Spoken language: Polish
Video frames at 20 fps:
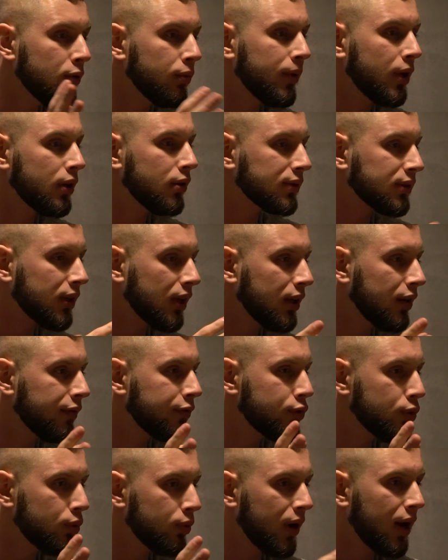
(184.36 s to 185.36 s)
nie umie, dostanie
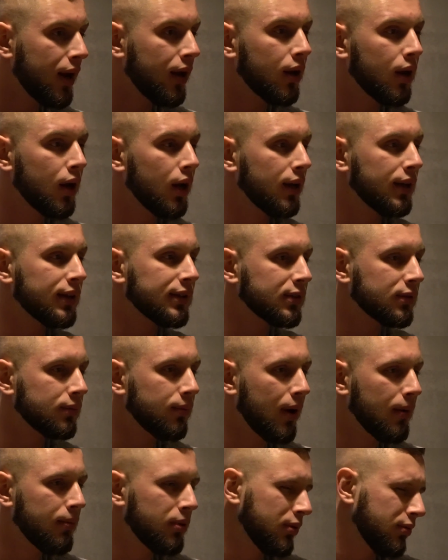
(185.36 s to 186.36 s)
w dziurę, jest
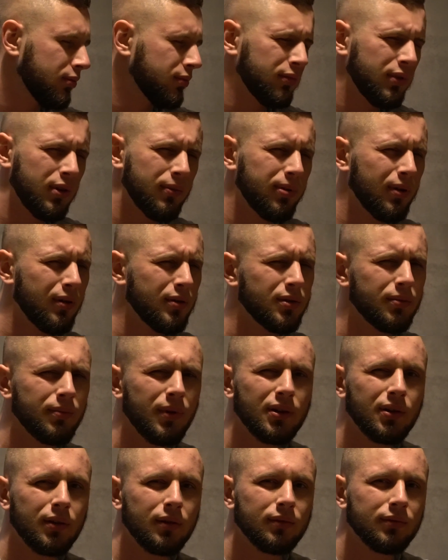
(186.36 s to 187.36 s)
słaby. Nie obchodzi
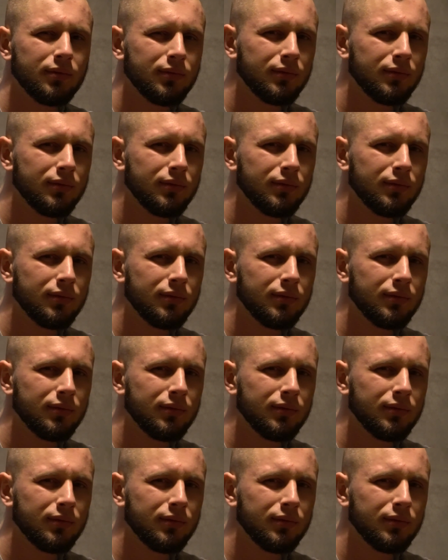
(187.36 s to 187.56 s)
mnie to.